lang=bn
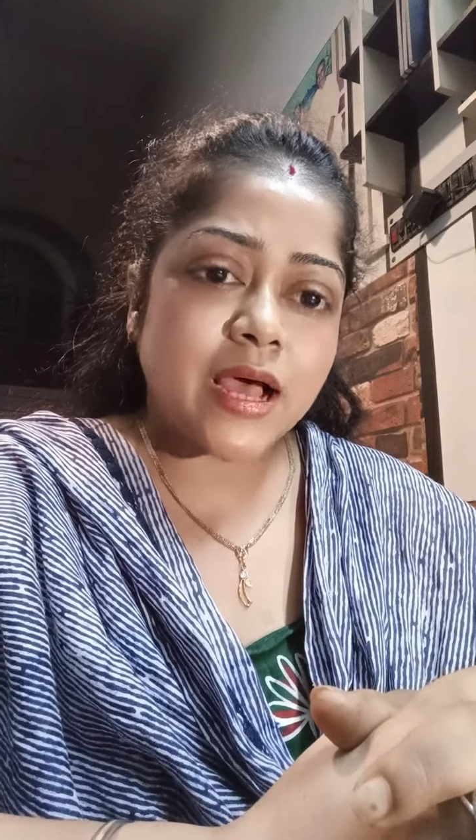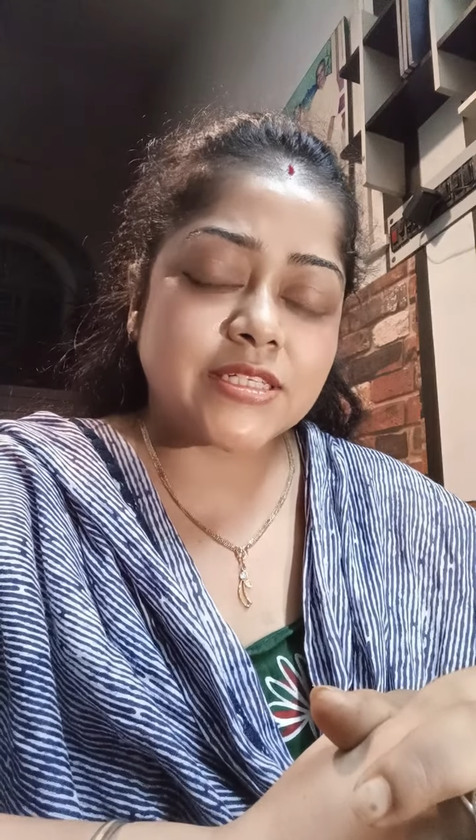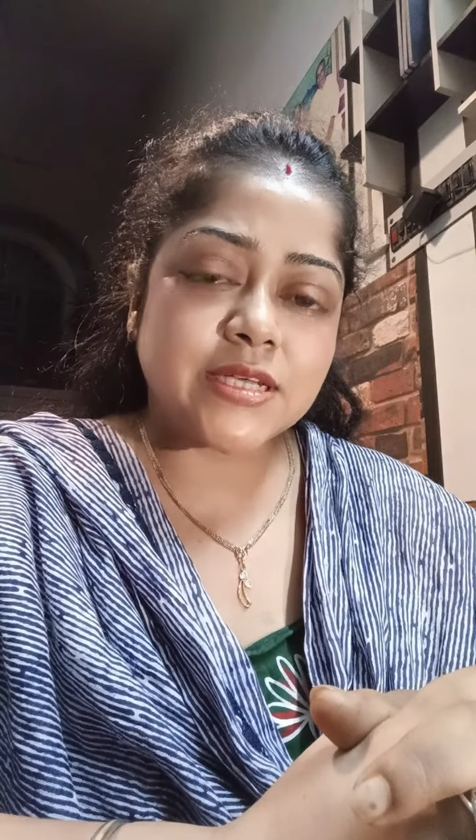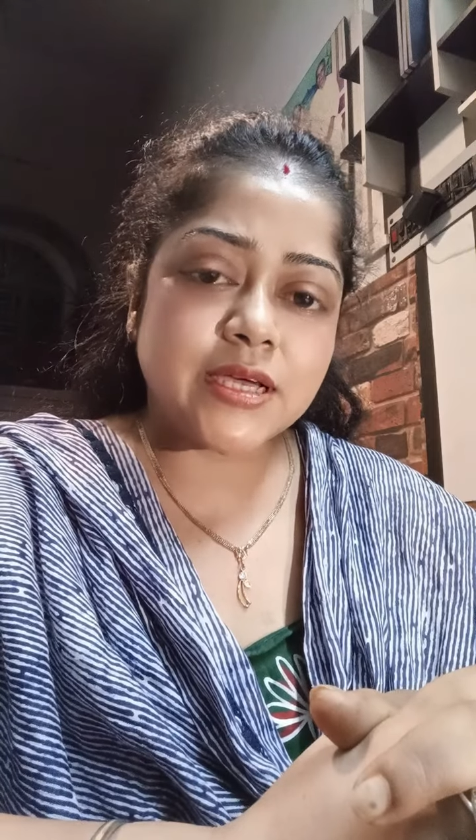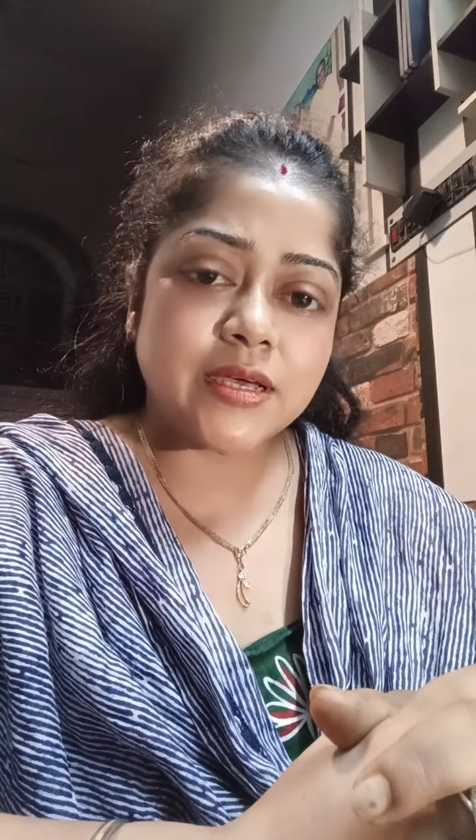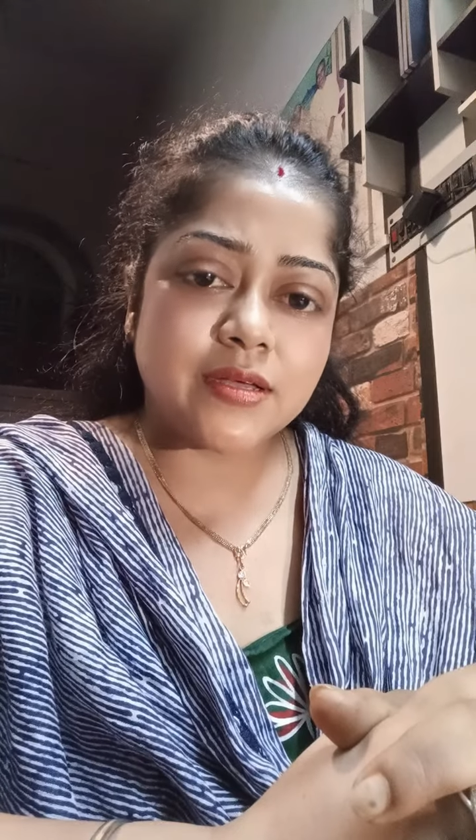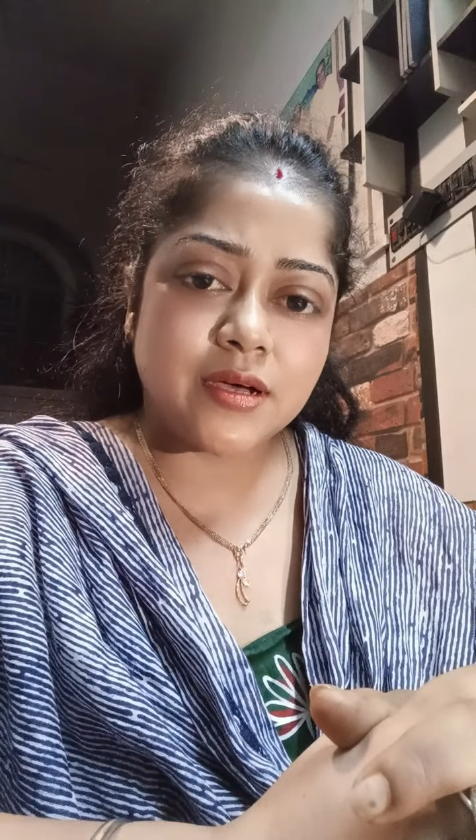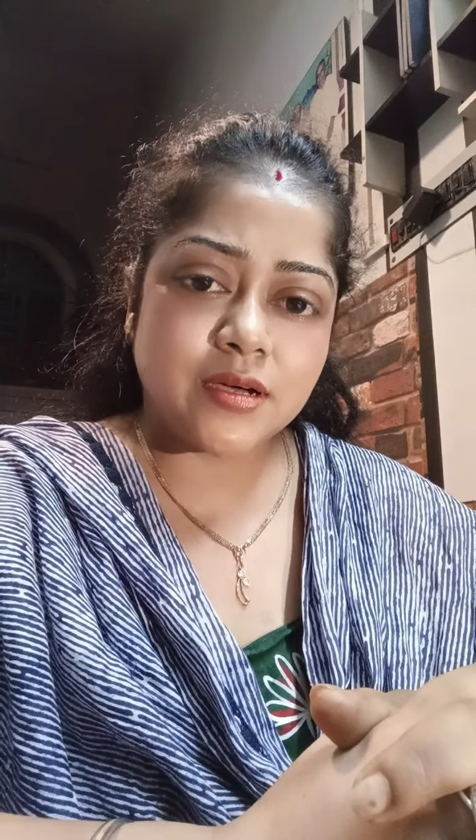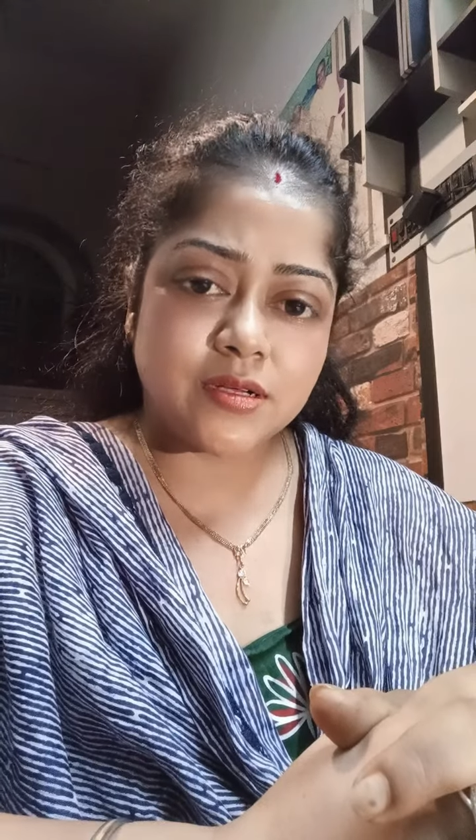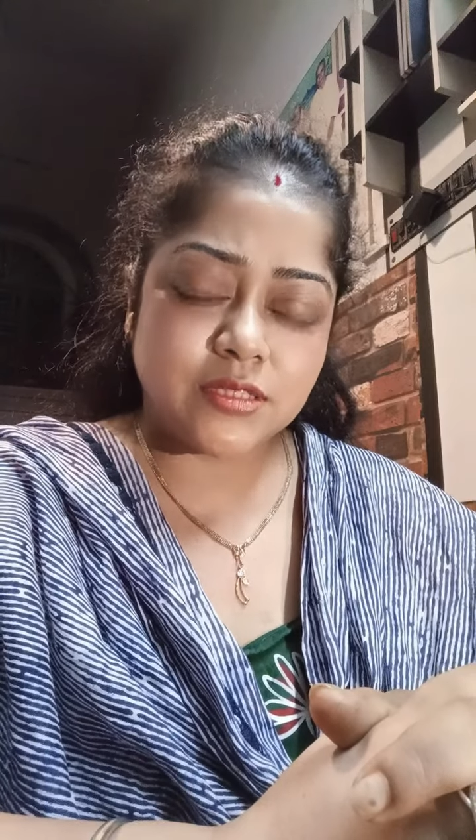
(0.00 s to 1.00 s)
আজকে
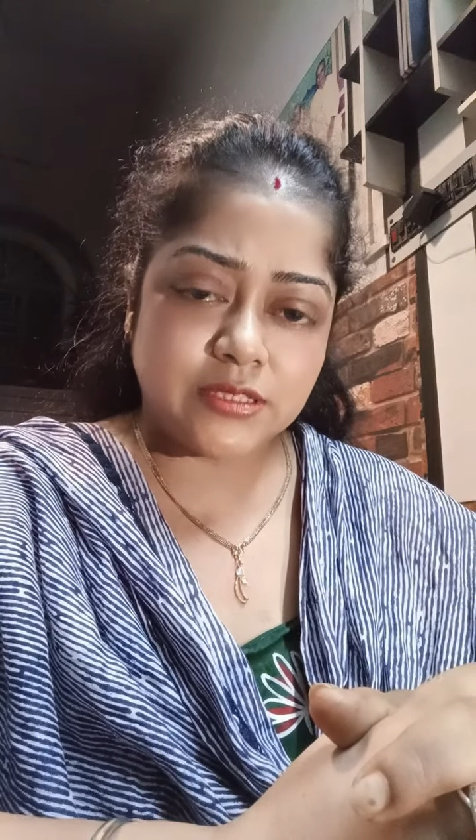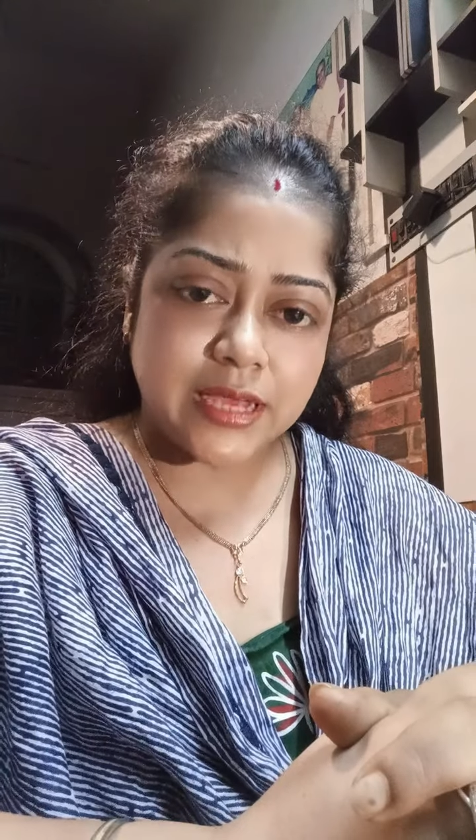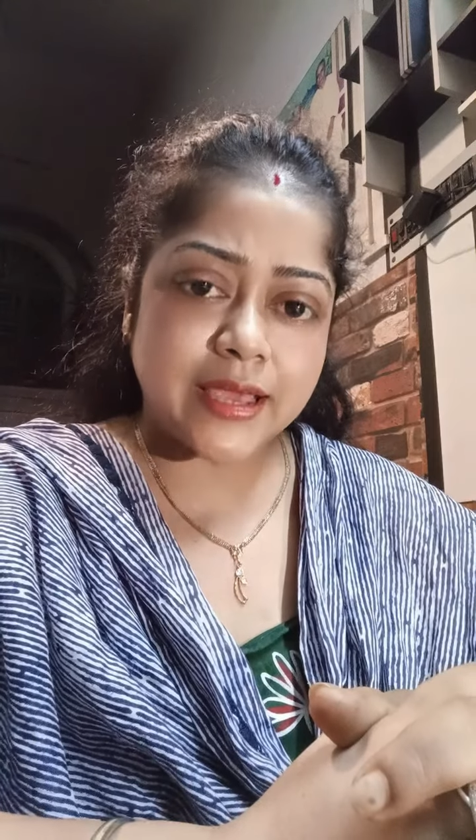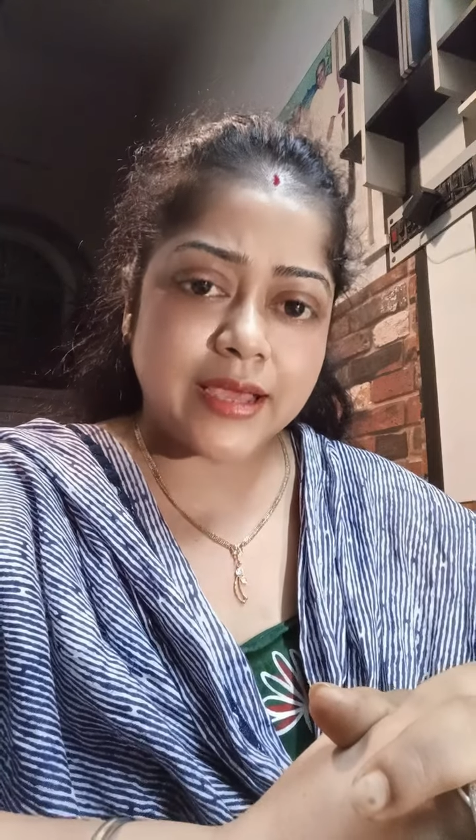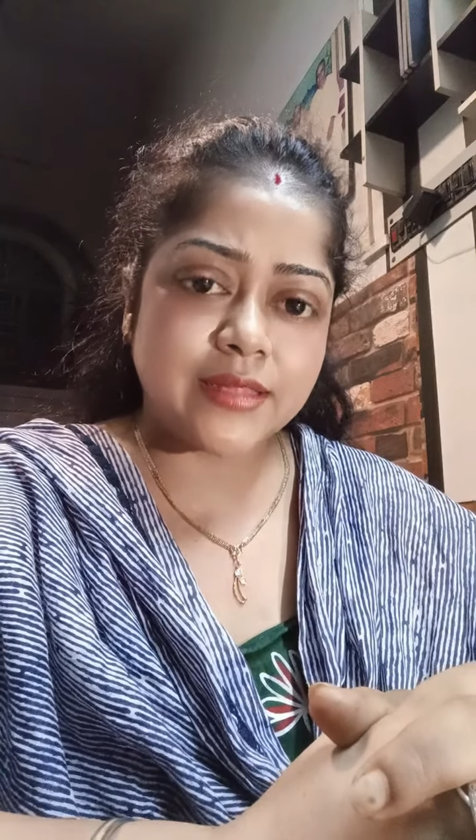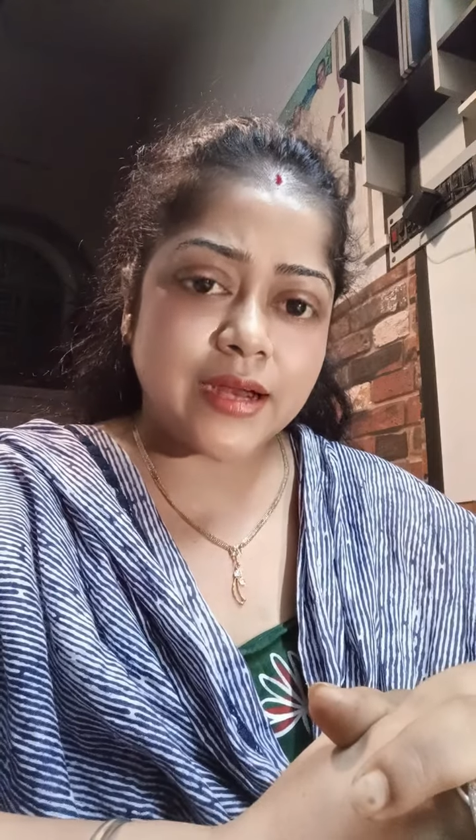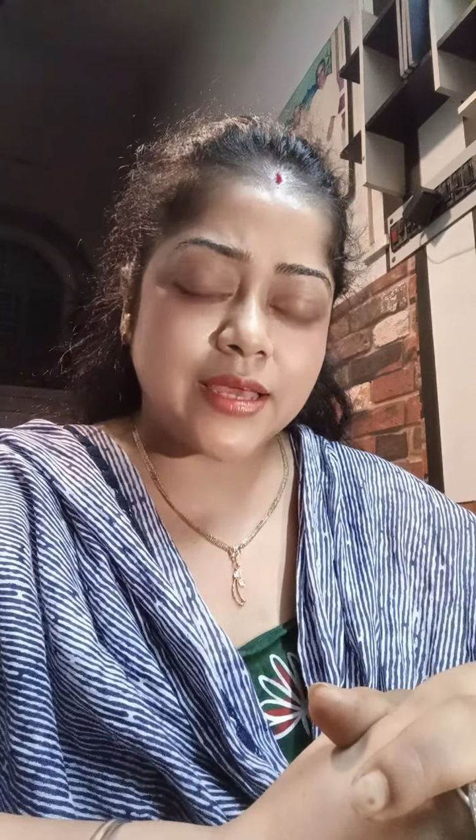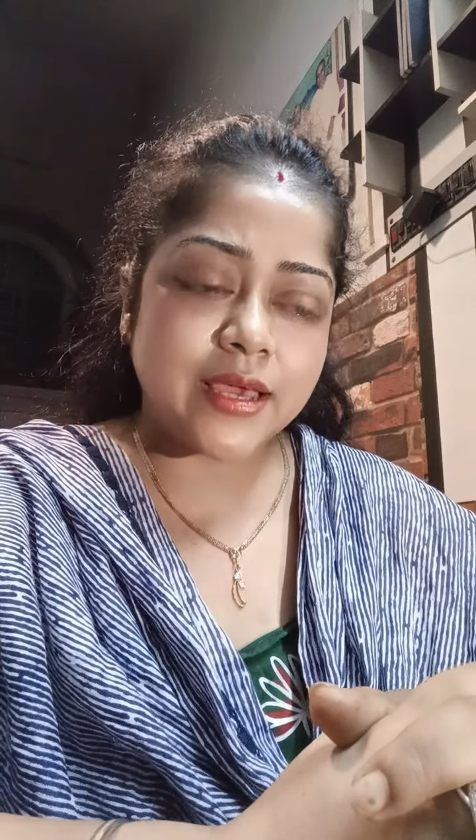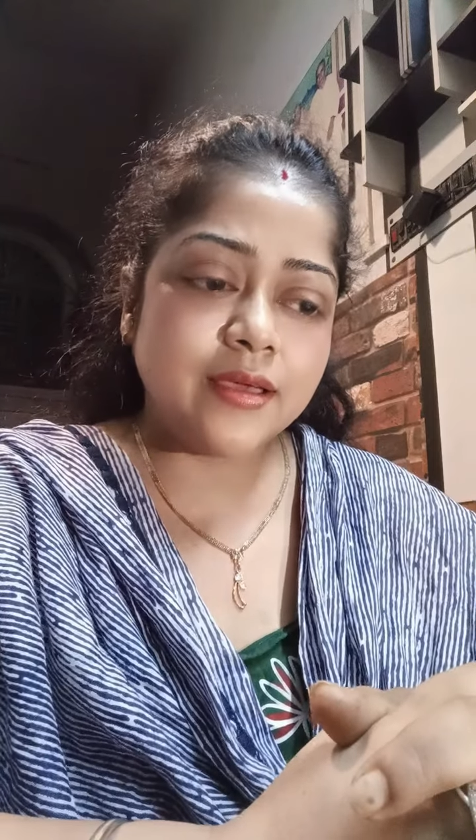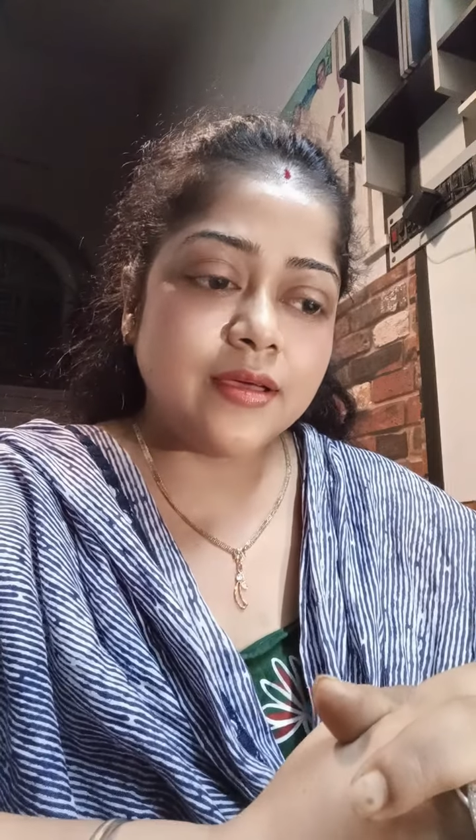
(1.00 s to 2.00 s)
জায়গায় দাঁড়িয়ে